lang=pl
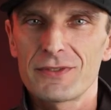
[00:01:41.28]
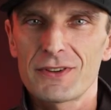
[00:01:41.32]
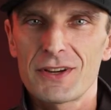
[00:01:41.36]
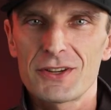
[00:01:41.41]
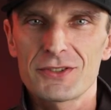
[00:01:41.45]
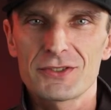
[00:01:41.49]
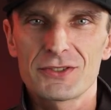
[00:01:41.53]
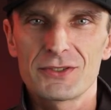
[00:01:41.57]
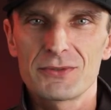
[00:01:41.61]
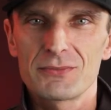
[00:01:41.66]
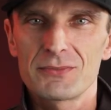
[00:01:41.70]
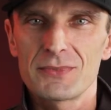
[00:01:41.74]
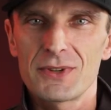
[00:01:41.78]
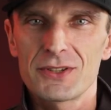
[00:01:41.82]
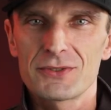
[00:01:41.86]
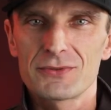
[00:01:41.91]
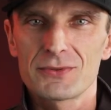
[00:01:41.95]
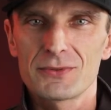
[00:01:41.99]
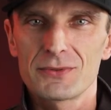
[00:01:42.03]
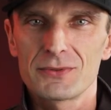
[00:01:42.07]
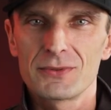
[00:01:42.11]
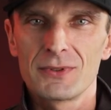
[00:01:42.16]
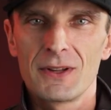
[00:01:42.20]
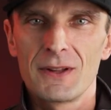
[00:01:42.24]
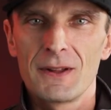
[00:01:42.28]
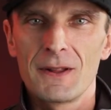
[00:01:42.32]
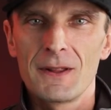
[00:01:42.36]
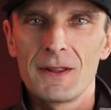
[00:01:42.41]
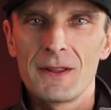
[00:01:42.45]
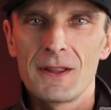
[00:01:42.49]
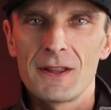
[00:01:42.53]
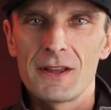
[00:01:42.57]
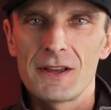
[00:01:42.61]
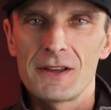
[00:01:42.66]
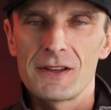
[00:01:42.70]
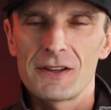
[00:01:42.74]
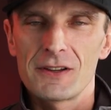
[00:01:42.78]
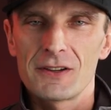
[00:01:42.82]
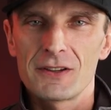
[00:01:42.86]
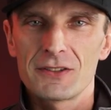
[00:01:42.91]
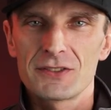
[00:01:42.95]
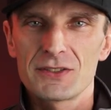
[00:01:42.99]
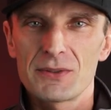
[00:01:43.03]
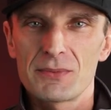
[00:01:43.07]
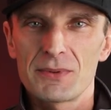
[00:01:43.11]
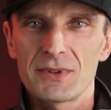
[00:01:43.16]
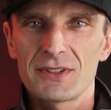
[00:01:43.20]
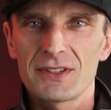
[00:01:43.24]
w każdym meczu, e,
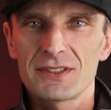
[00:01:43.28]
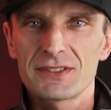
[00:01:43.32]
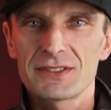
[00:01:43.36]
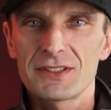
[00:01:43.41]
gdzie będę